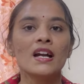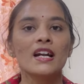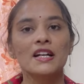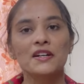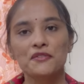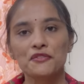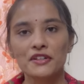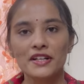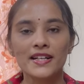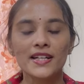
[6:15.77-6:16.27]

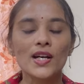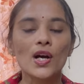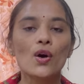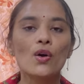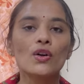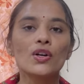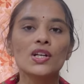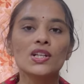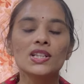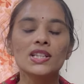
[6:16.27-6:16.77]
డిఫరెంట్గా
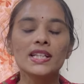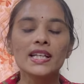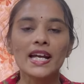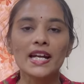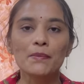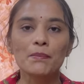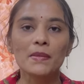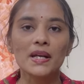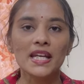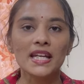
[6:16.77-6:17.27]
ఉంటుంది
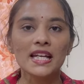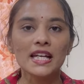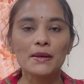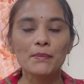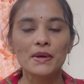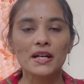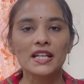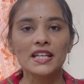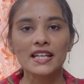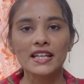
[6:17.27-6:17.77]
అండ్ మెయిన్లీ
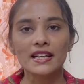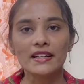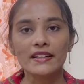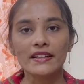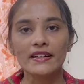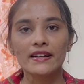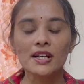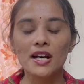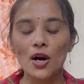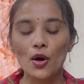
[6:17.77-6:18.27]
మనకి
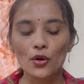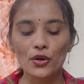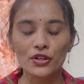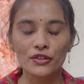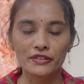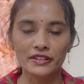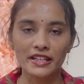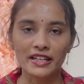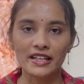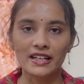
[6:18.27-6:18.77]
ఏంటంటే
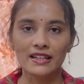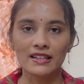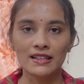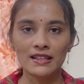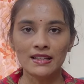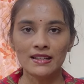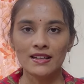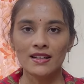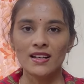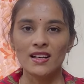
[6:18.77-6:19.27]
ఉంటుందండి
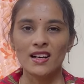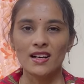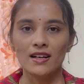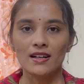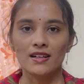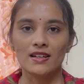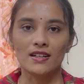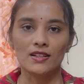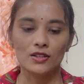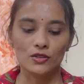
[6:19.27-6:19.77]

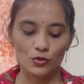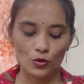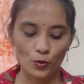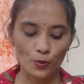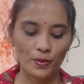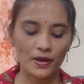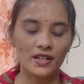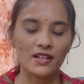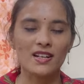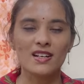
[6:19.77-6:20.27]

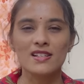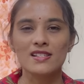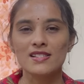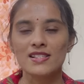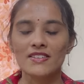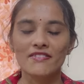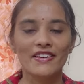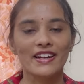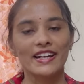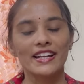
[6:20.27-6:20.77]
దుపటాస్
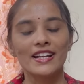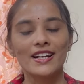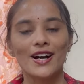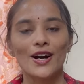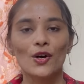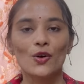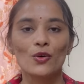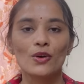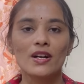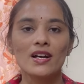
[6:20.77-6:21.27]
ఇవన్నీ
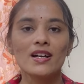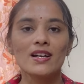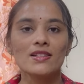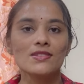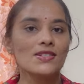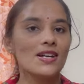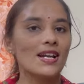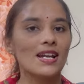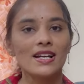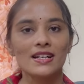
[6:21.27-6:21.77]
కాకుండా
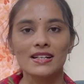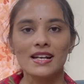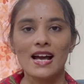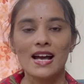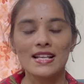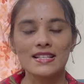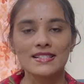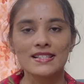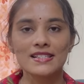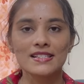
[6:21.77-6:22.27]
చాలా
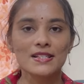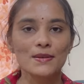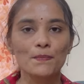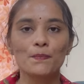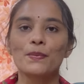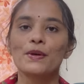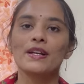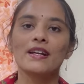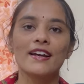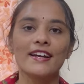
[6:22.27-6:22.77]
క్లాస్గా
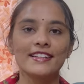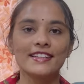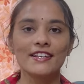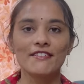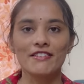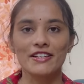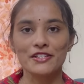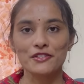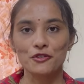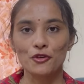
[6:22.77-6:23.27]
సింపుల్గా అయితే
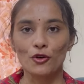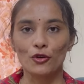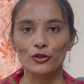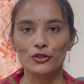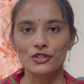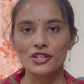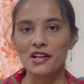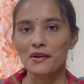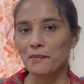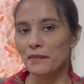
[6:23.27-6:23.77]

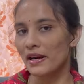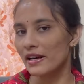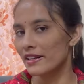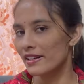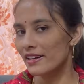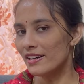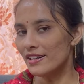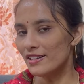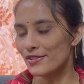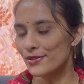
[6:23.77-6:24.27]
వేసుకోవచ్చు
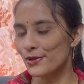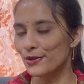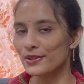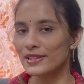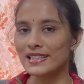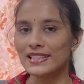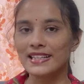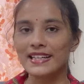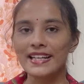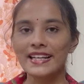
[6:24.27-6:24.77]
అనమాట సో
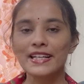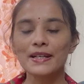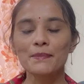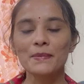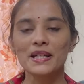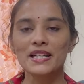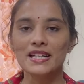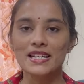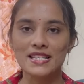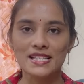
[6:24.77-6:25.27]
దీని లింక్
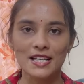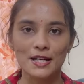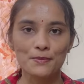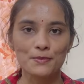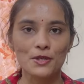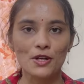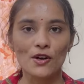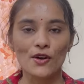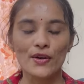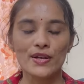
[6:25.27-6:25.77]
మీకు
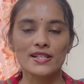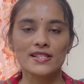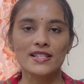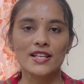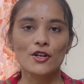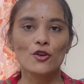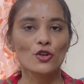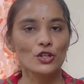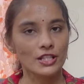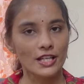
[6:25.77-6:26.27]
డిస్క్రిప్షన్లో
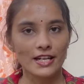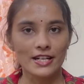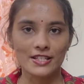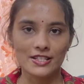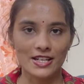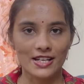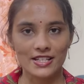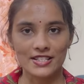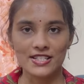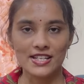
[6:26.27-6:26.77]
ఇస్తాను ఒకసారి
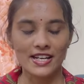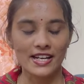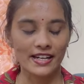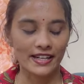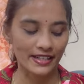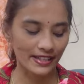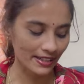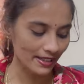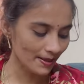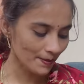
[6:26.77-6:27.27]
చెక్
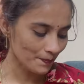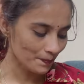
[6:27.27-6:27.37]
చేయండి